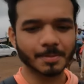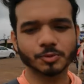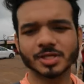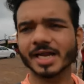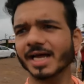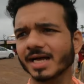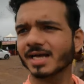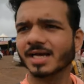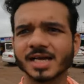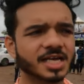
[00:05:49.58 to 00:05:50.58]
सापुतारा
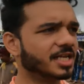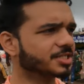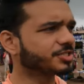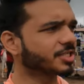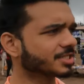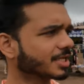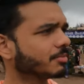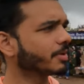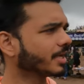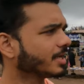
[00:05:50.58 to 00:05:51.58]
हिल
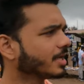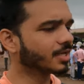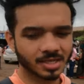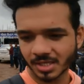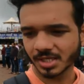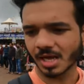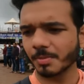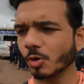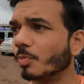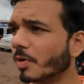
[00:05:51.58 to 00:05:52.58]
स्टेशन पे
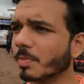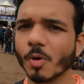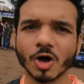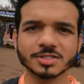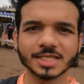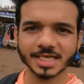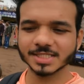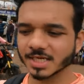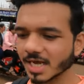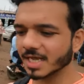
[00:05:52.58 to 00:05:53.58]
यहाँ पे ऊपर बहुत
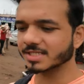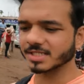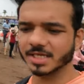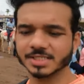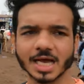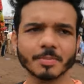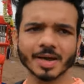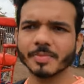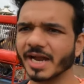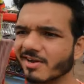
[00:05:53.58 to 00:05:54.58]
सारी जगह ऐसी है जहाँ
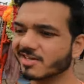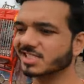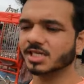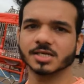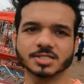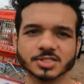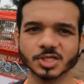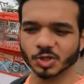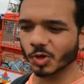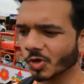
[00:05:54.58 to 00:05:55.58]
पे आप एडवेंचर कर
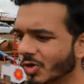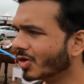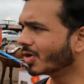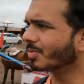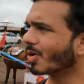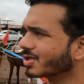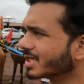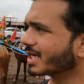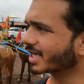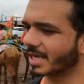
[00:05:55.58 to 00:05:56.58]
सकते हो
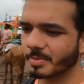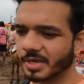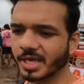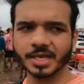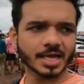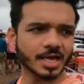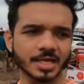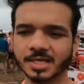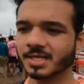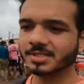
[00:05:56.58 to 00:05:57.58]
बहुत सारे गेमिंग एरिया
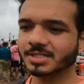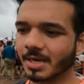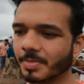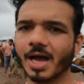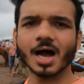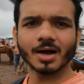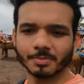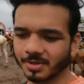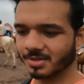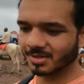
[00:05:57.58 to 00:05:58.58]
है जहाँ पे
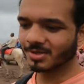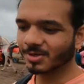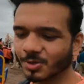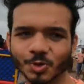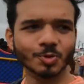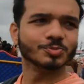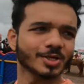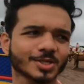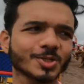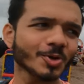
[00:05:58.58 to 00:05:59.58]
आप घूम
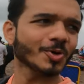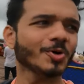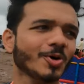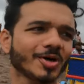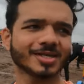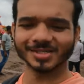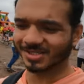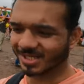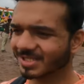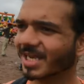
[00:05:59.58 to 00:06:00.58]
सकते हो और
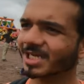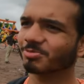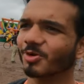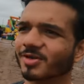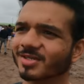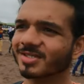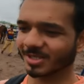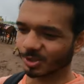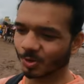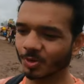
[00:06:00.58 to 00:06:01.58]
अच्छे से एक्सप्लोर कर
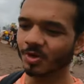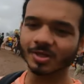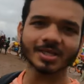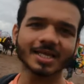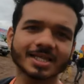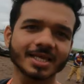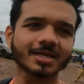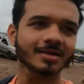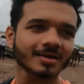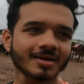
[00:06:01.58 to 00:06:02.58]
सकते हो आई
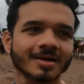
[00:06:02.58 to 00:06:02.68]
थिंक